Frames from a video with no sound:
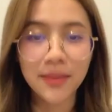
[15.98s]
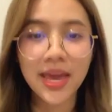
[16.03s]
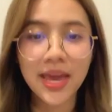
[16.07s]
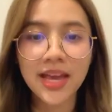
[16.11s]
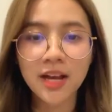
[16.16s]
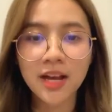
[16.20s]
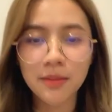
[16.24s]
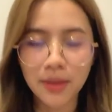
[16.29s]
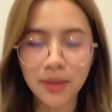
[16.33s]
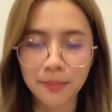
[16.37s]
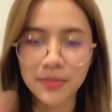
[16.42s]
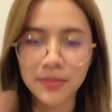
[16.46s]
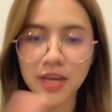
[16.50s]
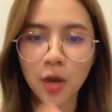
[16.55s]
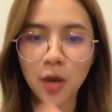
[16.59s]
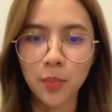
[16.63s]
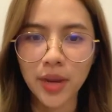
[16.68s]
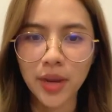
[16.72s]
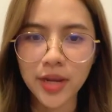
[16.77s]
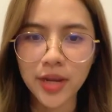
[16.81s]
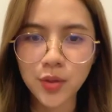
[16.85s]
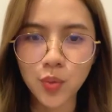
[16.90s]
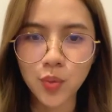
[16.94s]
แม่ก็แบบมีเอา
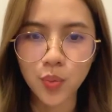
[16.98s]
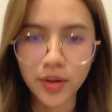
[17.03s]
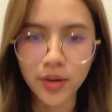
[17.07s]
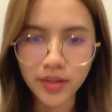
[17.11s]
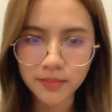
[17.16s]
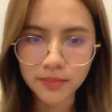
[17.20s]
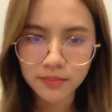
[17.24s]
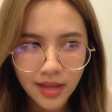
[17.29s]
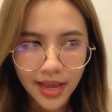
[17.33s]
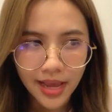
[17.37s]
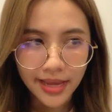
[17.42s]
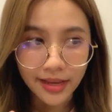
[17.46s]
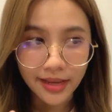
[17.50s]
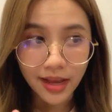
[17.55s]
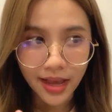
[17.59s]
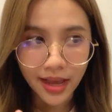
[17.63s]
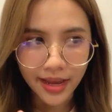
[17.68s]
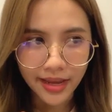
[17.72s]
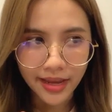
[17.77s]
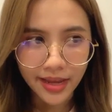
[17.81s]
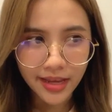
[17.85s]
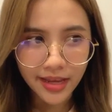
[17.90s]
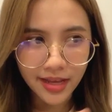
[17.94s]
มาให้ดูไอ้
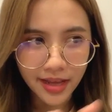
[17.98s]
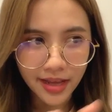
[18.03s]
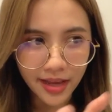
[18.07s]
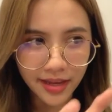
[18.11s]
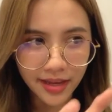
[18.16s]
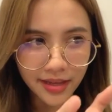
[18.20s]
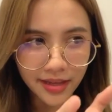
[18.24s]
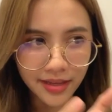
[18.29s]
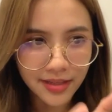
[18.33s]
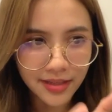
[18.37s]
ไข่ไอ้ไข่